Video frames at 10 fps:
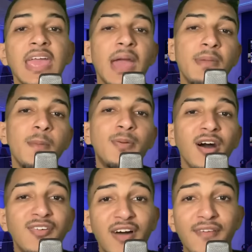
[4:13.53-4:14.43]
E é bem
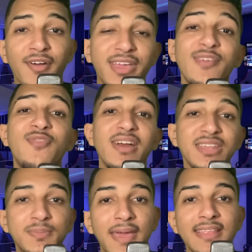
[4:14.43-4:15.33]
provável que,
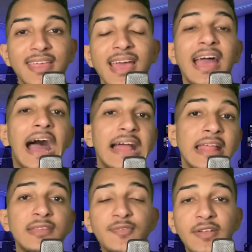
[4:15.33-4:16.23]
infelizmente, a
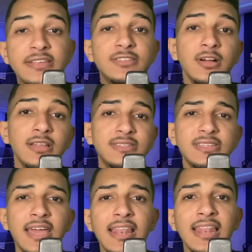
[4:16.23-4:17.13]
Netflix só
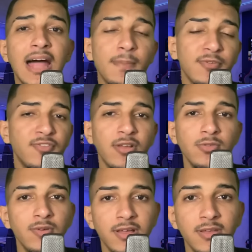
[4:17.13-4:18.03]
lance ele lá pro final
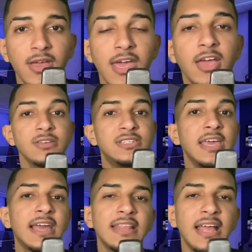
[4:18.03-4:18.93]
do ano. Eu
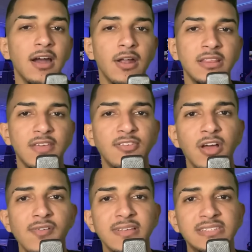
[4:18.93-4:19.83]
sei que até agora teve
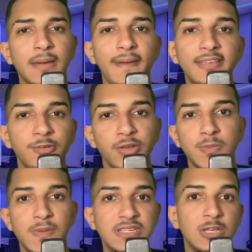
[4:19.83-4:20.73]
nove lançamentos de
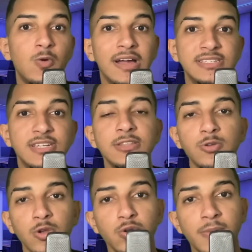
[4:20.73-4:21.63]
One Piece quase que
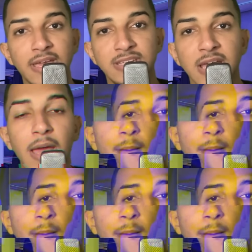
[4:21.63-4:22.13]
todo mês,